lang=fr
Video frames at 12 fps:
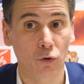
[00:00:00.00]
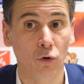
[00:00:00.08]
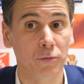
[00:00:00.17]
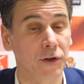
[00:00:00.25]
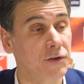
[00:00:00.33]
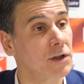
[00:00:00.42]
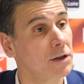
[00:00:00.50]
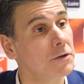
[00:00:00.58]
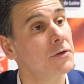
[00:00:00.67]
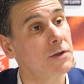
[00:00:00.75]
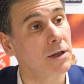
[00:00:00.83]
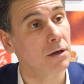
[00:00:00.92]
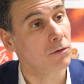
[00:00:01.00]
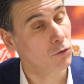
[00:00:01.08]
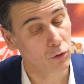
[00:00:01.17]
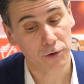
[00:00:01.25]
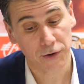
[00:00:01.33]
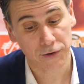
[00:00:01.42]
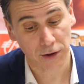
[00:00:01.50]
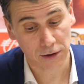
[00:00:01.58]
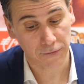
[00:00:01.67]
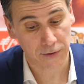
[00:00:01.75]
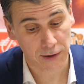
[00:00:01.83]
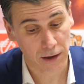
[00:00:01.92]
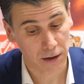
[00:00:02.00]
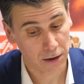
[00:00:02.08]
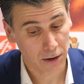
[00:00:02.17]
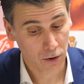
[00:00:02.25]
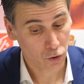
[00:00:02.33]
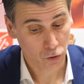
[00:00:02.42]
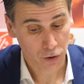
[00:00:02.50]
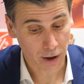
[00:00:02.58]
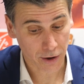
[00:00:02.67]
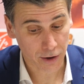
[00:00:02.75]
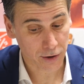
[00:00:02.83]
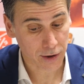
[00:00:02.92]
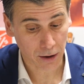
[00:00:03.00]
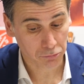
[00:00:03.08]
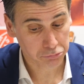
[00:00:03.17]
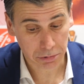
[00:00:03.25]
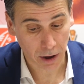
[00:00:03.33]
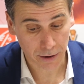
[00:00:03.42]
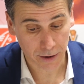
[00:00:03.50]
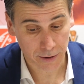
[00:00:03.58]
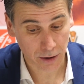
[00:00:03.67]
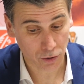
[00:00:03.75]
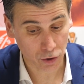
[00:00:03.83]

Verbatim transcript: Eux ont mis des tirs difficiles, eux ont mis des tirs difficiles. Il n'y a rien à dire. Il rien à dire.